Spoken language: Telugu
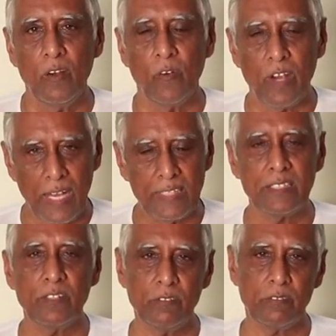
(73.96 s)
ఒక
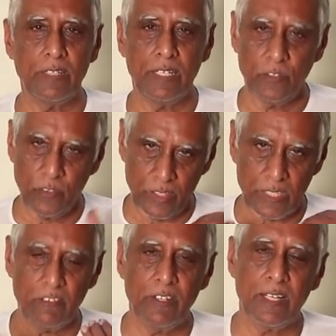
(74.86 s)
ఆసనం ఏదో ఒక
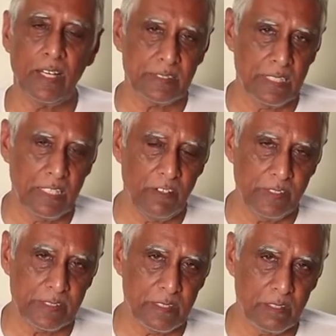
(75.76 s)
రకమైన ఆసనాలు
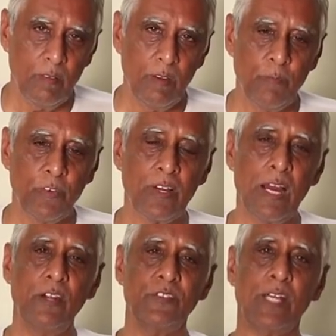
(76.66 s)
వేస్తారు ఇప్పుడు
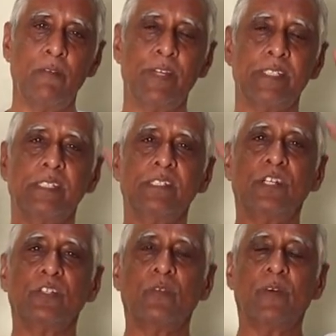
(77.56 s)
కాళ్ళు చాపేసి
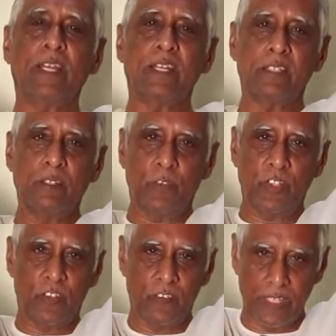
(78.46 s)
చేతులు పైకెత్తి
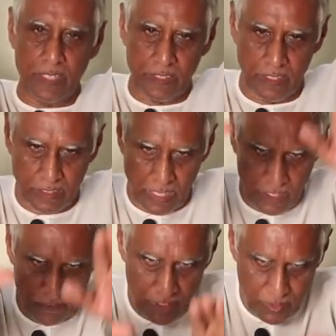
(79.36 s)
ముందుకు వంగి చే
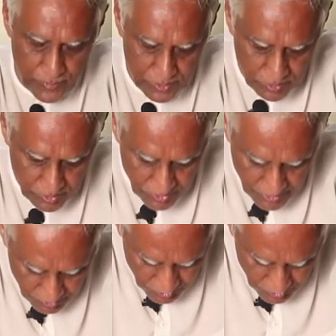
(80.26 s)
కాలు వేళ్ళు పట్టుకొని ఉంటారు